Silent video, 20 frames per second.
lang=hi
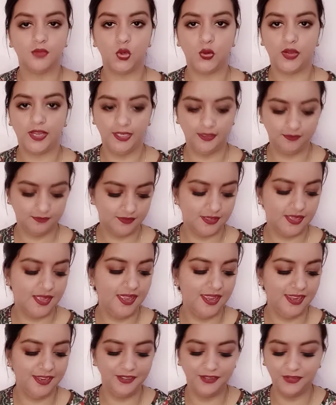ओके
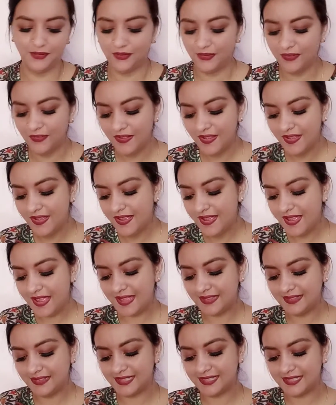आई नो
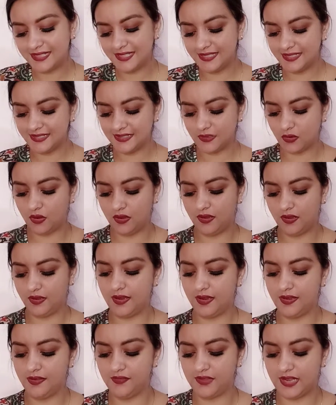एंड दिस इज
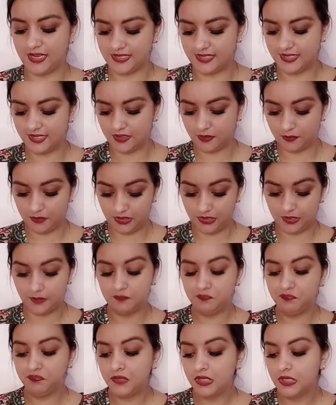अगेन राइस इन
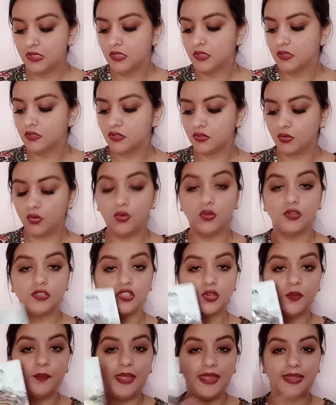खमीला सो so,
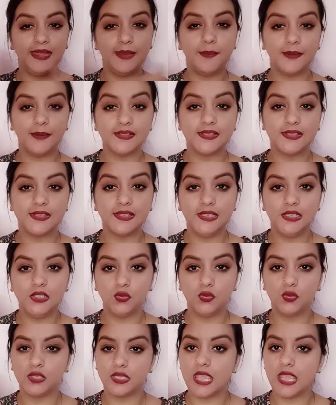जो मैंने
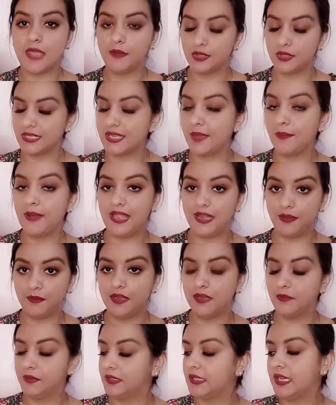पर्सनली यूज़ किया मैं उसके बारे
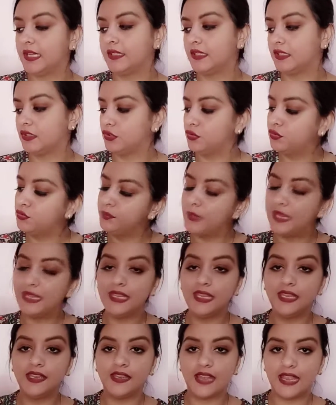में ही बता देती हूँ
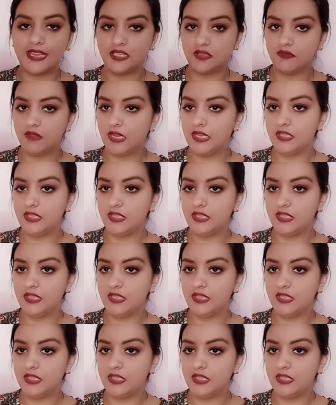मैंने ये राइस